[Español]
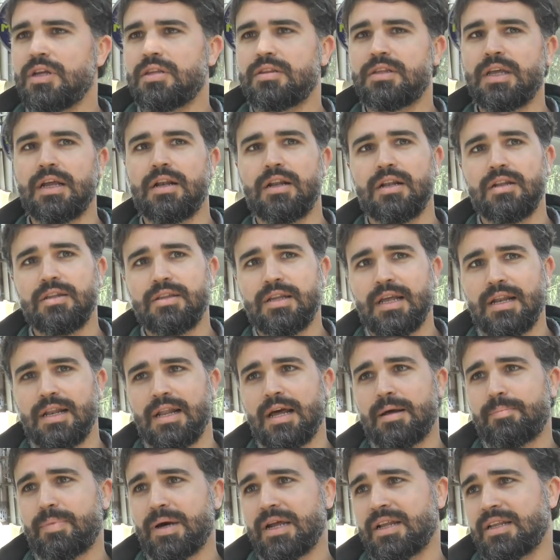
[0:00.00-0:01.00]
de
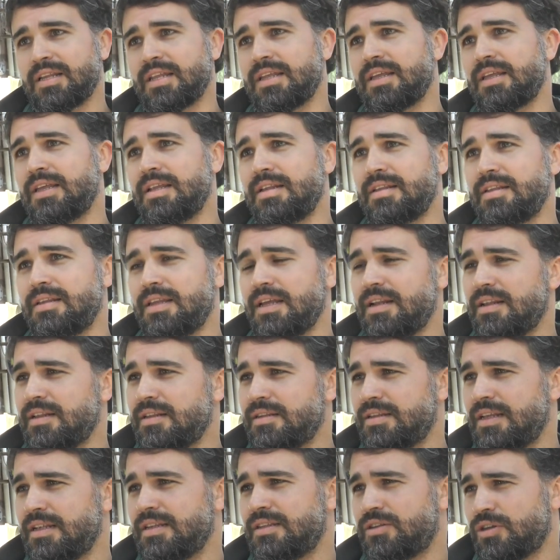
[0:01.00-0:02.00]
la parte
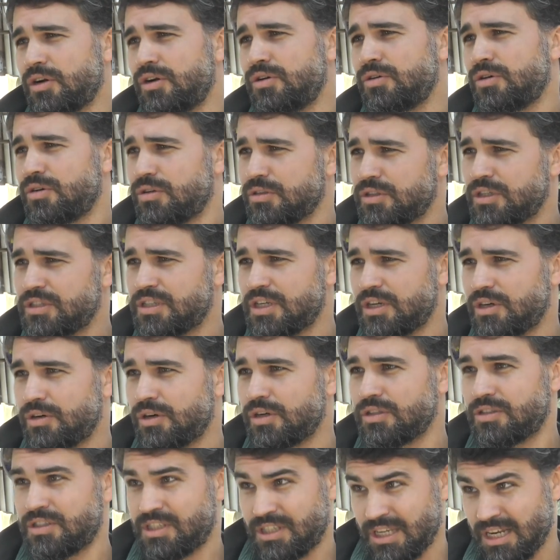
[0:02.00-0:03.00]
del, tronco donde se
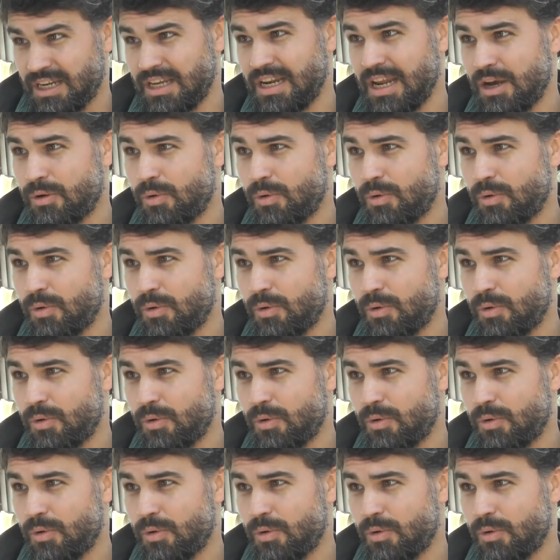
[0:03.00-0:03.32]
corta, saque la